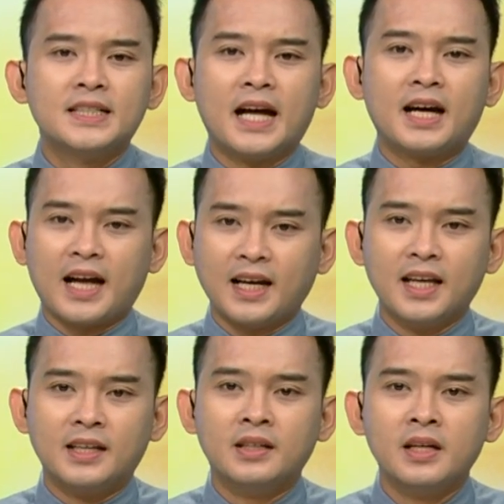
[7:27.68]
đã khẳng
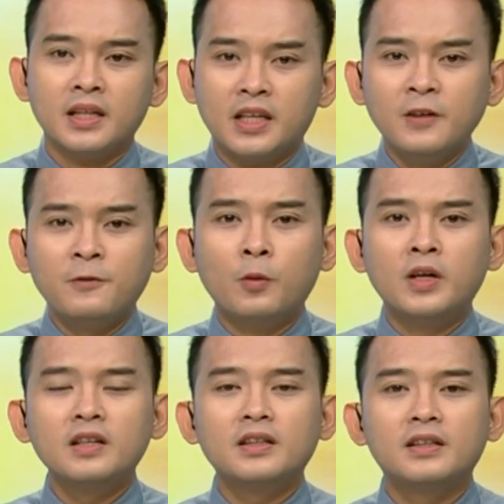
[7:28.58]
định Chính phủ
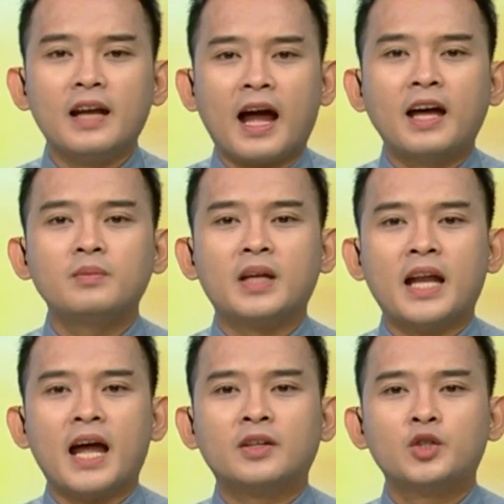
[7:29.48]
Đức đã và
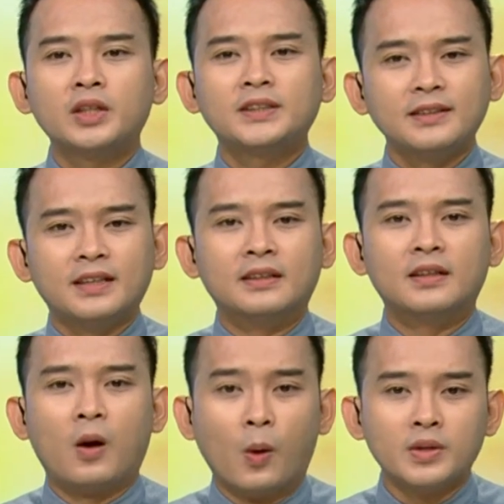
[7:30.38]
đang rất tích
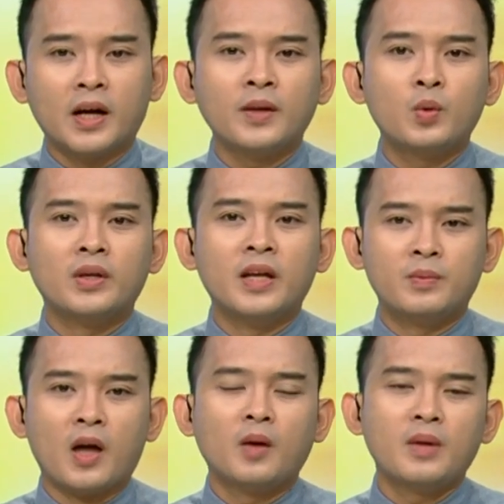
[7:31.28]
cực hỗ trợ các doanh nghiệp
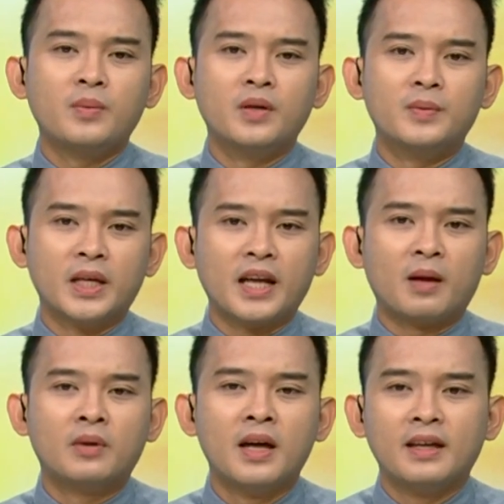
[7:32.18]
nhỏ và vừa Việt Nam